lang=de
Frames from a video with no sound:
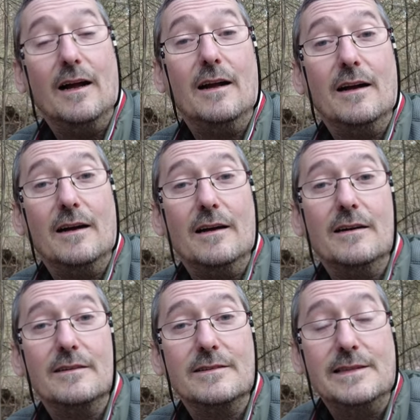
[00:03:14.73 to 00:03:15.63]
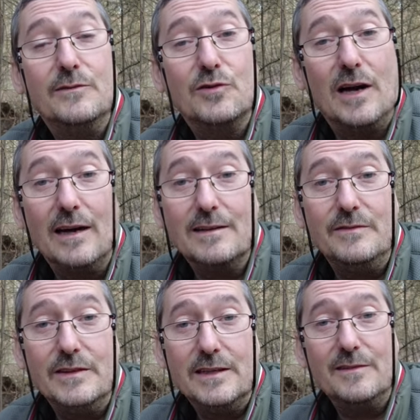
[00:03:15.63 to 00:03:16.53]
äh, hier wurde
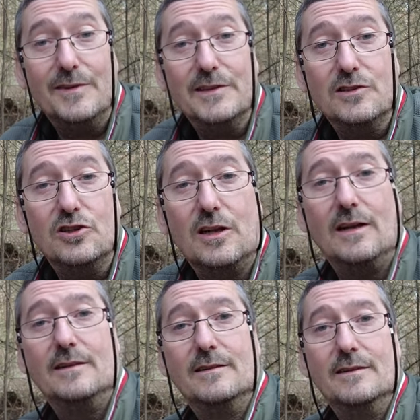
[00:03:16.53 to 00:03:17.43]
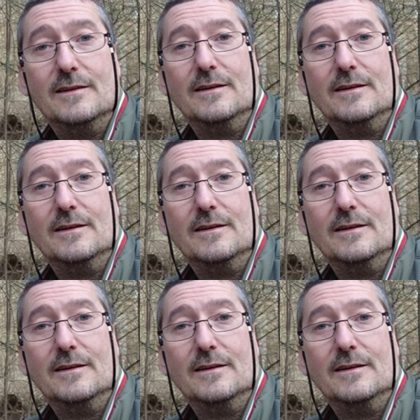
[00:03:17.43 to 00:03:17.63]
Aktivität festgestellt